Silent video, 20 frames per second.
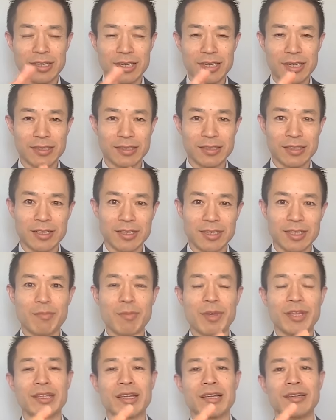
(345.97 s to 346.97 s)
大変な
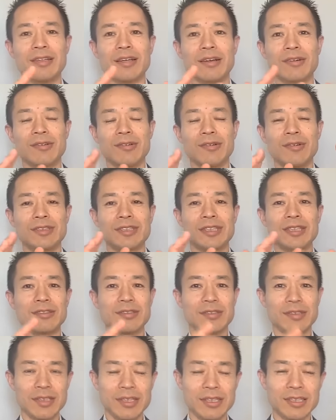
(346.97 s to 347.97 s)
メンタルでこう、落ちた
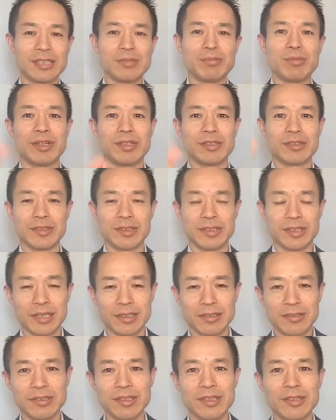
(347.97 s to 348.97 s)
時に、妻は
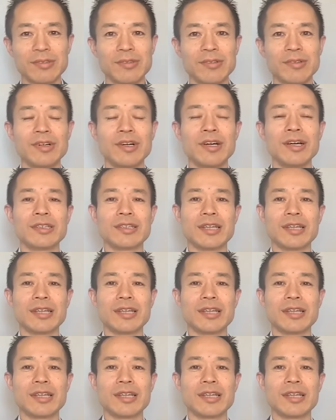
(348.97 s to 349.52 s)
逆にこう、